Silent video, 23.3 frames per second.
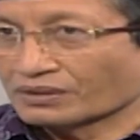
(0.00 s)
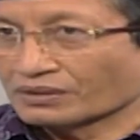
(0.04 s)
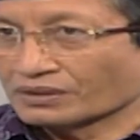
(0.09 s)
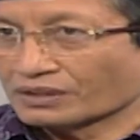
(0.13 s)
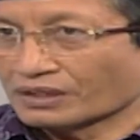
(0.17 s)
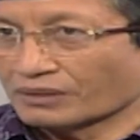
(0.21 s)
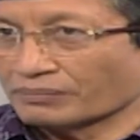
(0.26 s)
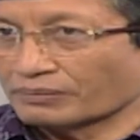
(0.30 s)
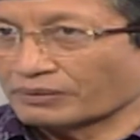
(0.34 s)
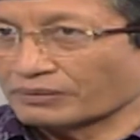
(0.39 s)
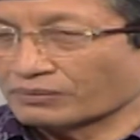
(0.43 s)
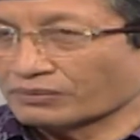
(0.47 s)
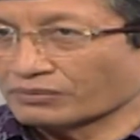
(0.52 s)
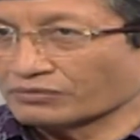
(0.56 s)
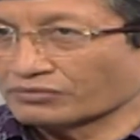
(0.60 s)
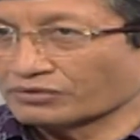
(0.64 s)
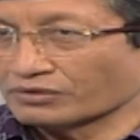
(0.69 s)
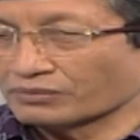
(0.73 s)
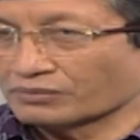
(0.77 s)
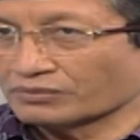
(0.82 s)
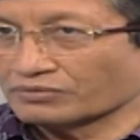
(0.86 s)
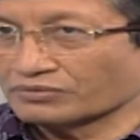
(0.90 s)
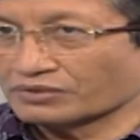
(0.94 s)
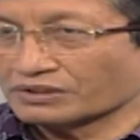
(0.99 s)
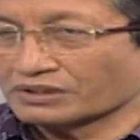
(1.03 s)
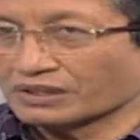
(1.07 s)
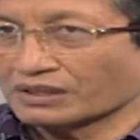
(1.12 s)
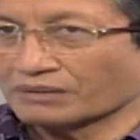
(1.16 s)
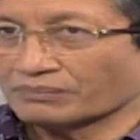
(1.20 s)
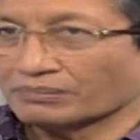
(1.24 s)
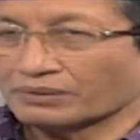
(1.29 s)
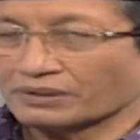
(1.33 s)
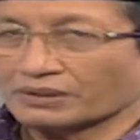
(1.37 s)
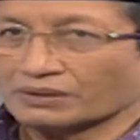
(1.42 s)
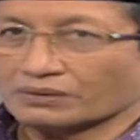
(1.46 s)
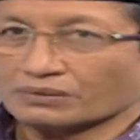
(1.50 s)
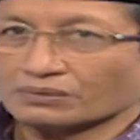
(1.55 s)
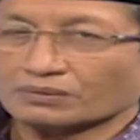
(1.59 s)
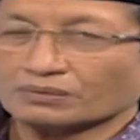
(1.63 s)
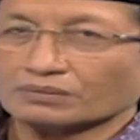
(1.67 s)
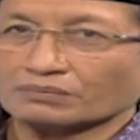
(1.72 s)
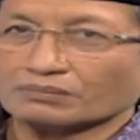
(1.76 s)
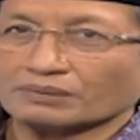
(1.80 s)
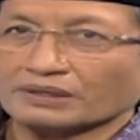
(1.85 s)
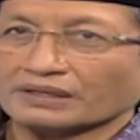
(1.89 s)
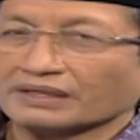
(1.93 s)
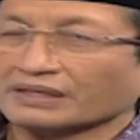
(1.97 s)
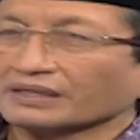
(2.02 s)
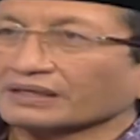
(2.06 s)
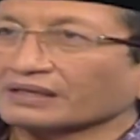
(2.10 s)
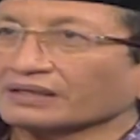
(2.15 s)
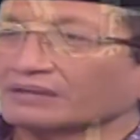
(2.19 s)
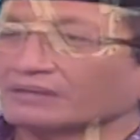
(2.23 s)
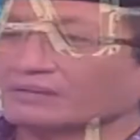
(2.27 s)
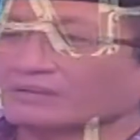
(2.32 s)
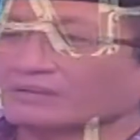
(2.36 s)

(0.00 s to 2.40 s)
Tapi fungsi masjid Nabi itu, bayangkan,